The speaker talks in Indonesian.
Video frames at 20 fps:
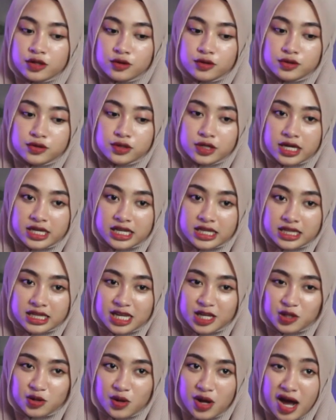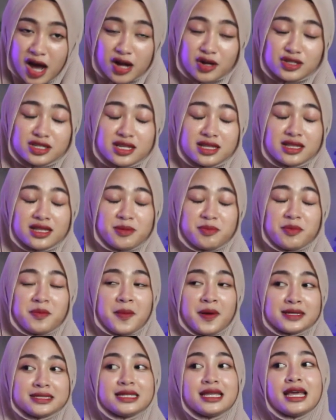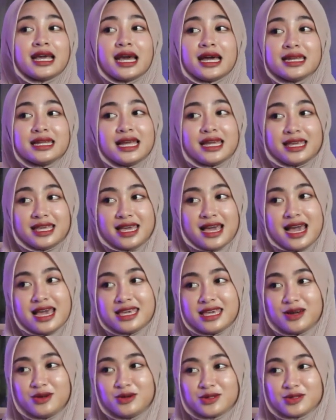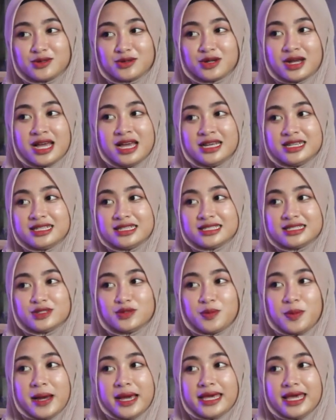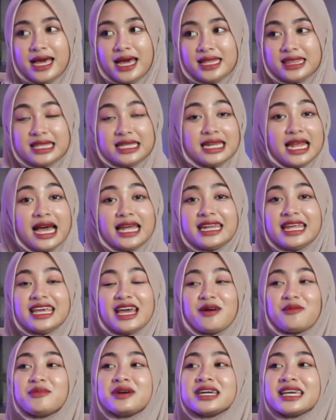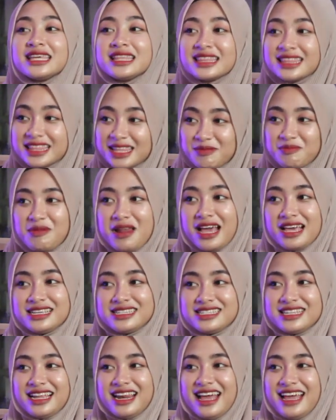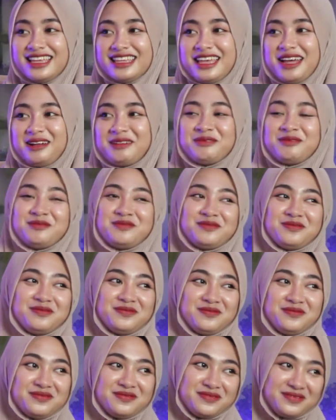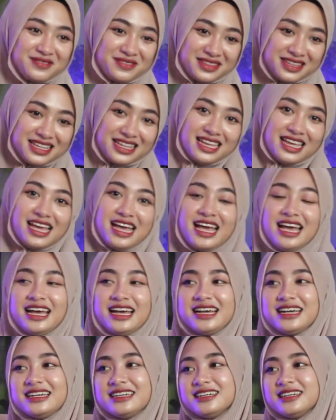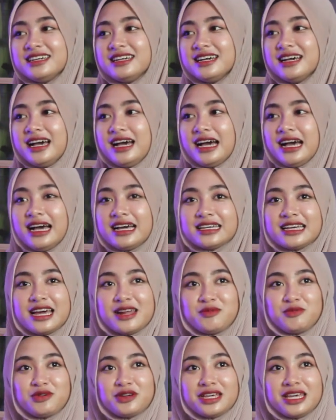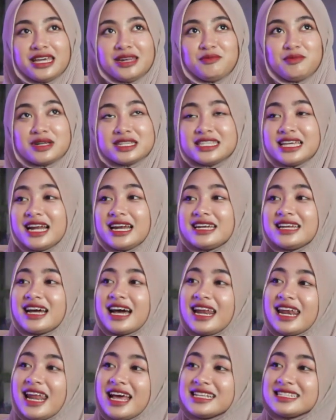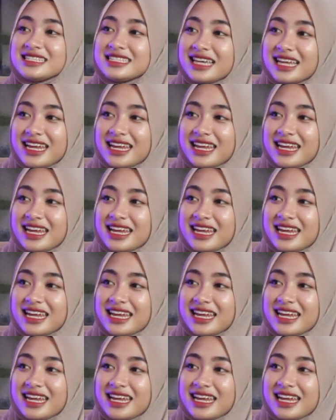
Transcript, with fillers: itu juga kita itu harus tetap memastikan ya Kiai ya untuk supaya tidak ada yang mengintip lah istilahnya. Ya, pastikan. Pastikan. Agar mungkin berjalan dengan lancar